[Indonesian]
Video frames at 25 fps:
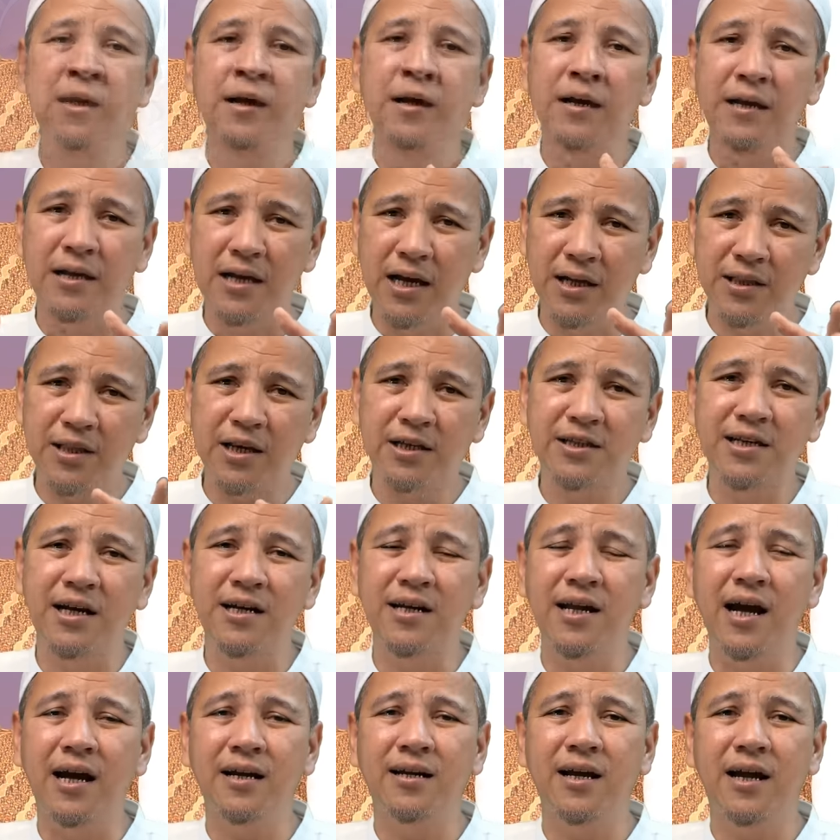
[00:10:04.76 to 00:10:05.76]
Yang
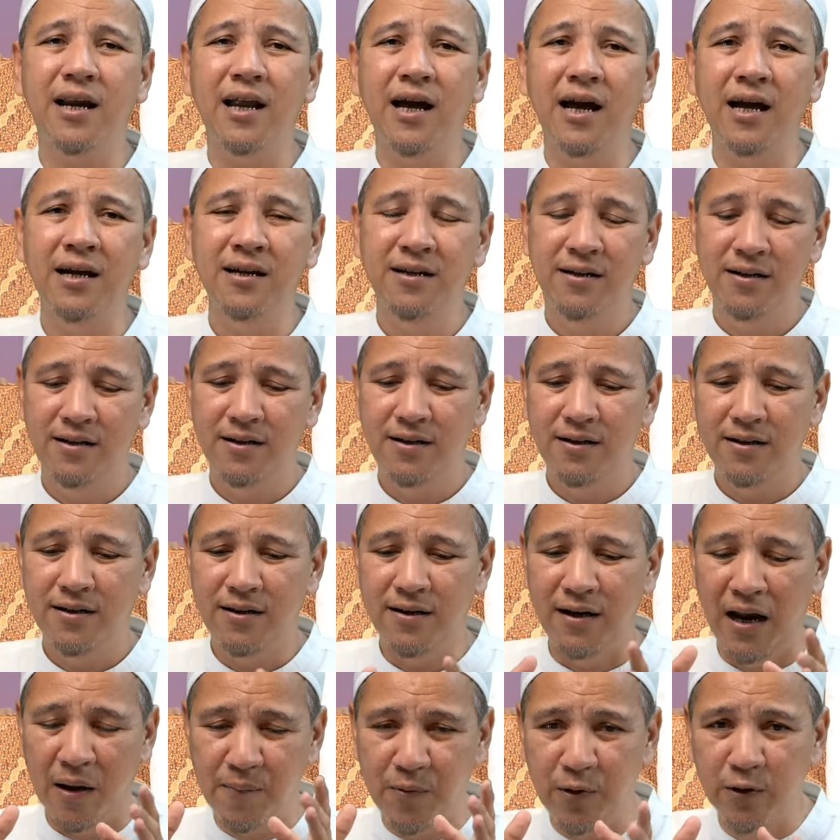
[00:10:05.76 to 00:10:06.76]
terjadi adalah
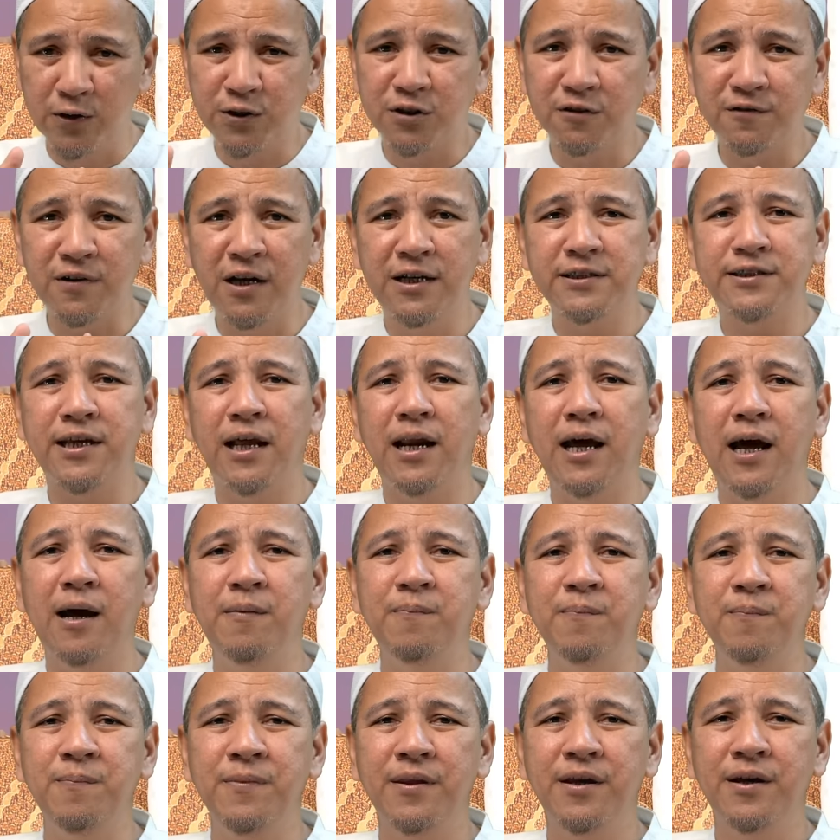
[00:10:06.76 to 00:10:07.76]
Nabi Yusuf
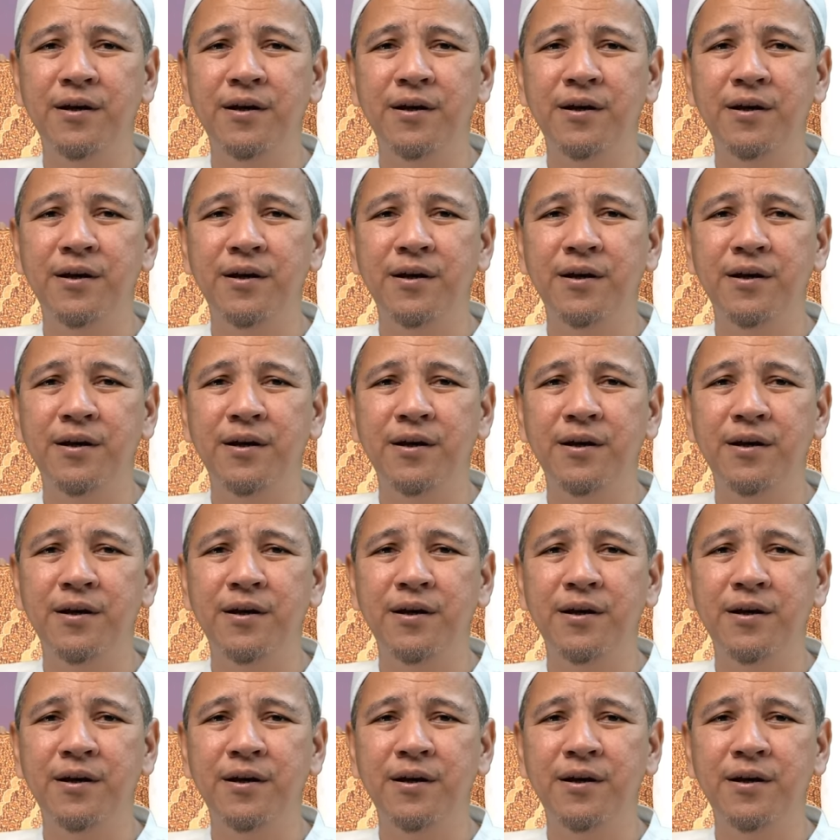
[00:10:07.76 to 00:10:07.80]
alaihissalam uh,